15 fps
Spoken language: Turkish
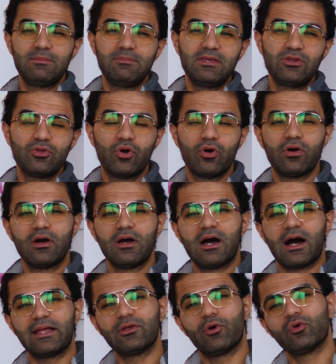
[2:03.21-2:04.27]
Imino
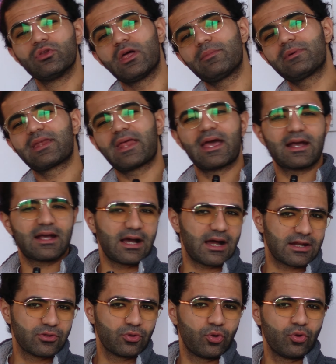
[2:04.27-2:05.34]
hani ona mı
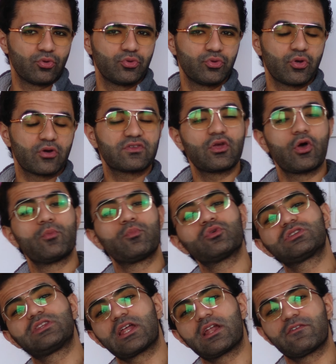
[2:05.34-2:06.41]
ne oldu yoksa öbür
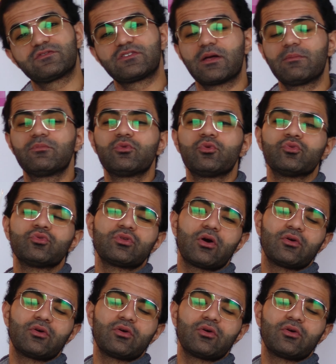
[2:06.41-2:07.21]
taraftan mı onu,